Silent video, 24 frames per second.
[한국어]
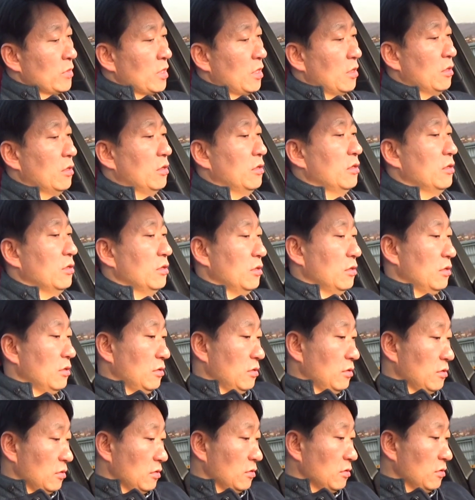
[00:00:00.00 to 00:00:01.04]

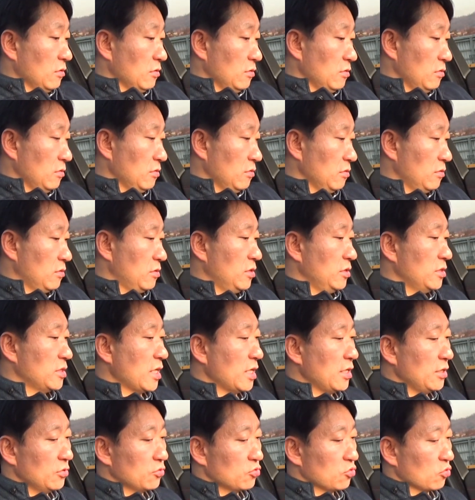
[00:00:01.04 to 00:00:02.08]
어,
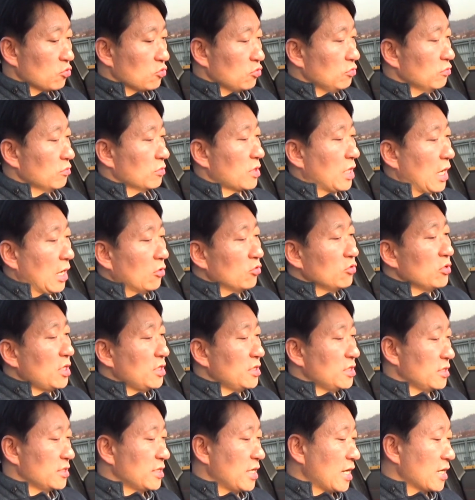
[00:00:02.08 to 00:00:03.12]
디자인이 조금 가운데
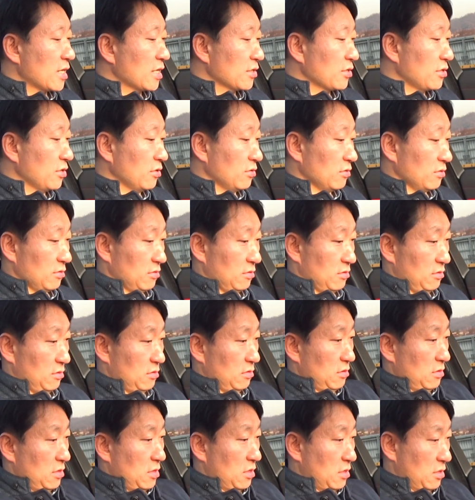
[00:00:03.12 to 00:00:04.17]
이제 사각형
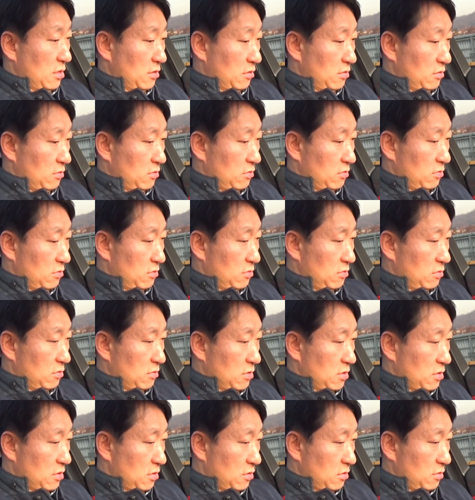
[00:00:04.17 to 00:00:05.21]
하나,
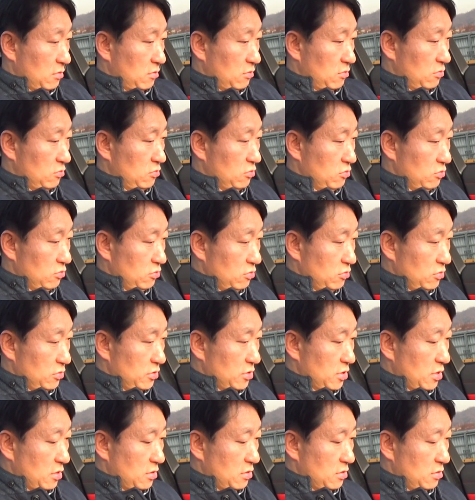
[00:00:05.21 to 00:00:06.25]
하나
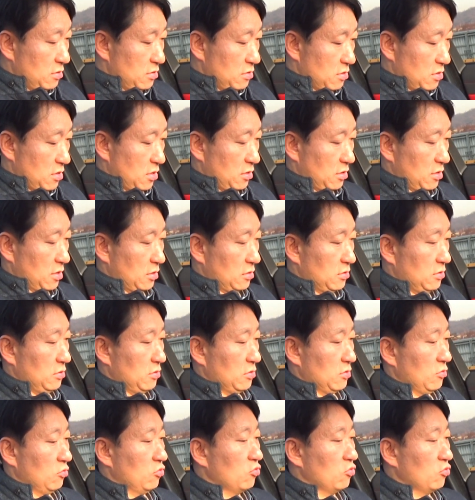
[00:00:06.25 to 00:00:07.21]
둘셋 넷, 다섯 여섯